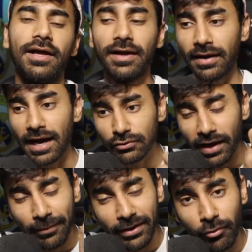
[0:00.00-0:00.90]
करा दो
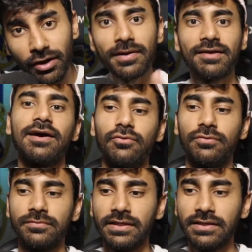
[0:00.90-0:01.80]
हाइब्रिड मॉडल में करवा दो
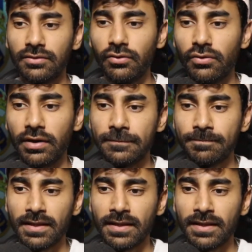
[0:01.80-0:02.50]
ठीक है गुड होगा